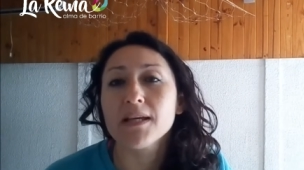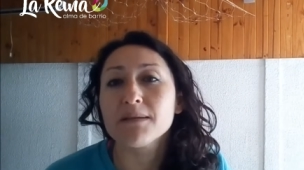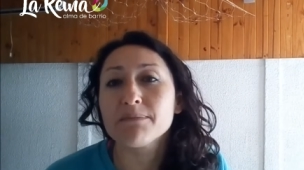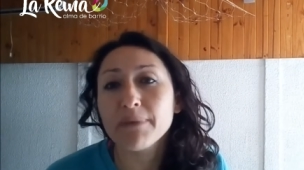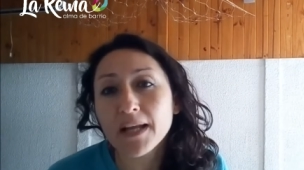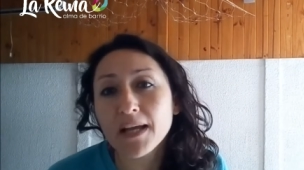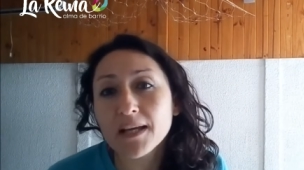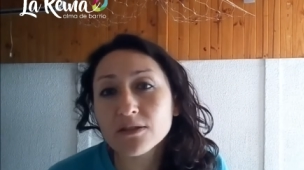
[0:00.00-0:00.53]
Y
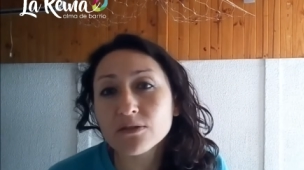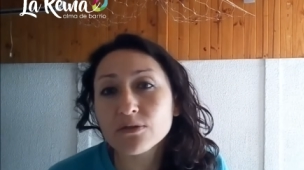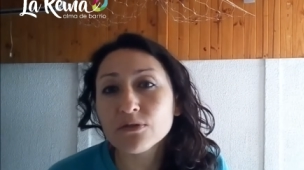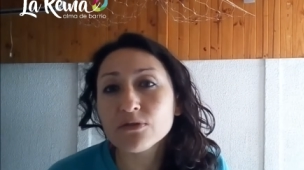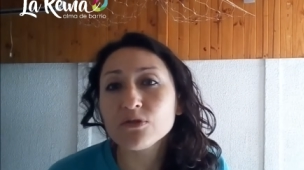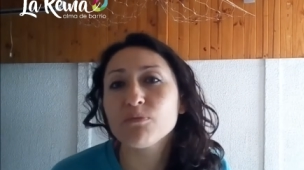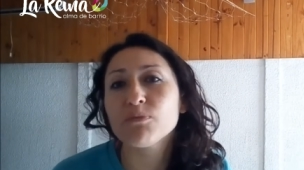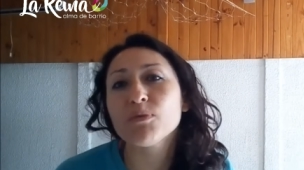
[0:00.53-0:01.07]
para
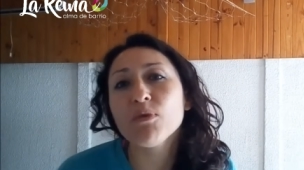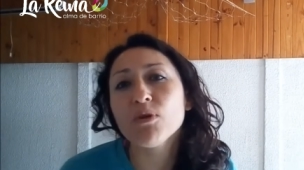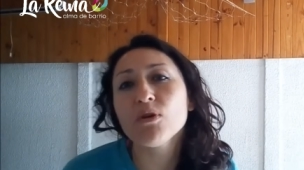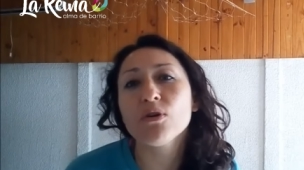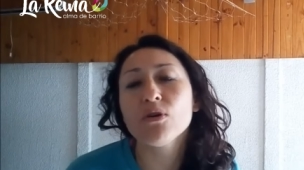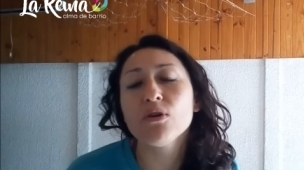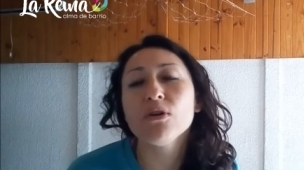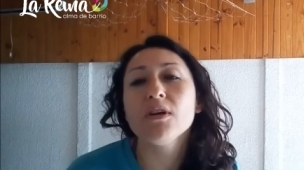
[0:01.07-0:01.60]
esto yo
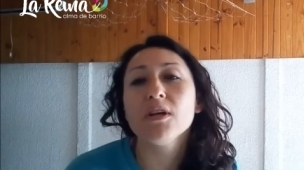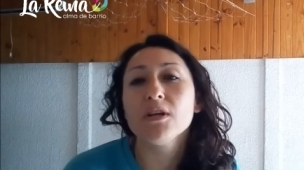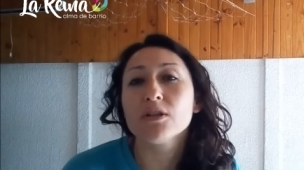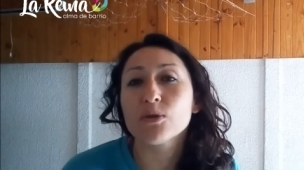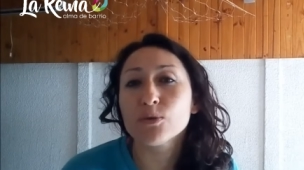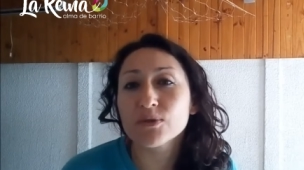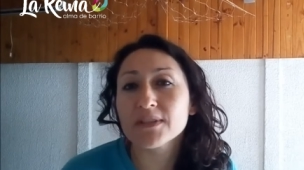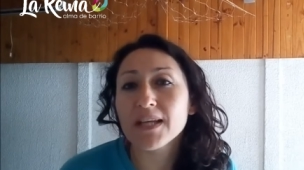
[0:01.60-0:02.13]
propongo
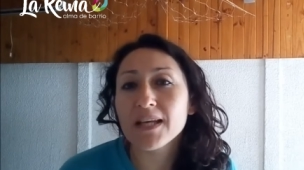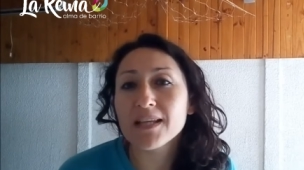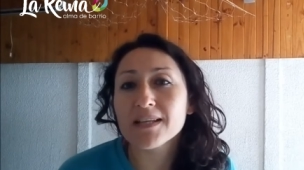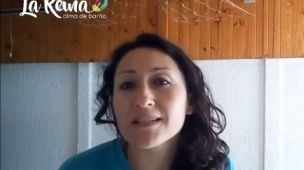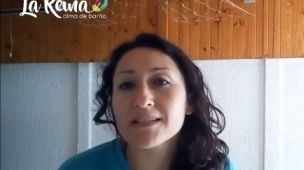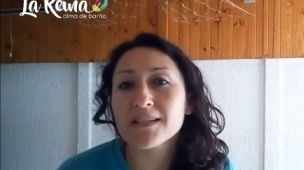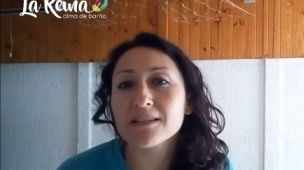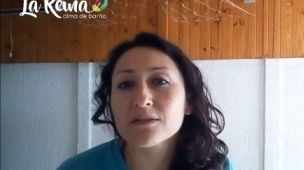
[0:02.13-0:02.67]
que
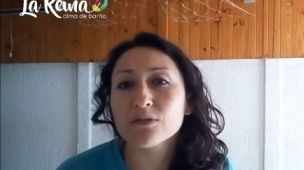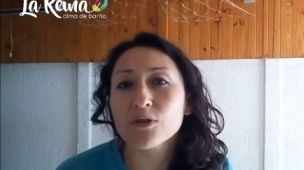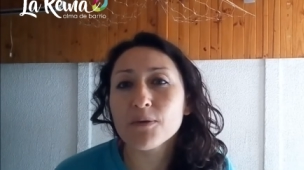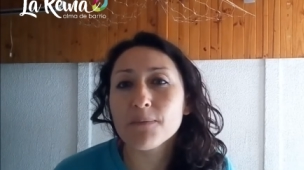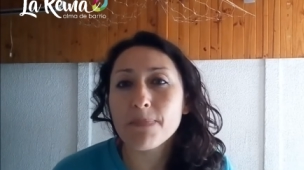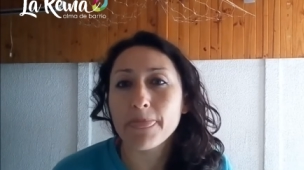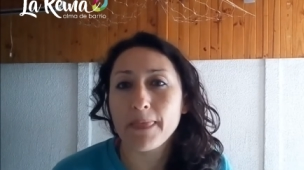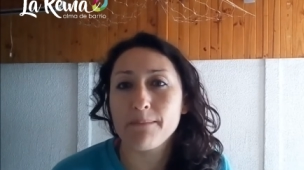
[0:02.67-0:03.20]
ustedes,
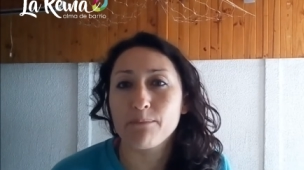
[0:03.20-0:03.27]
¿cierto?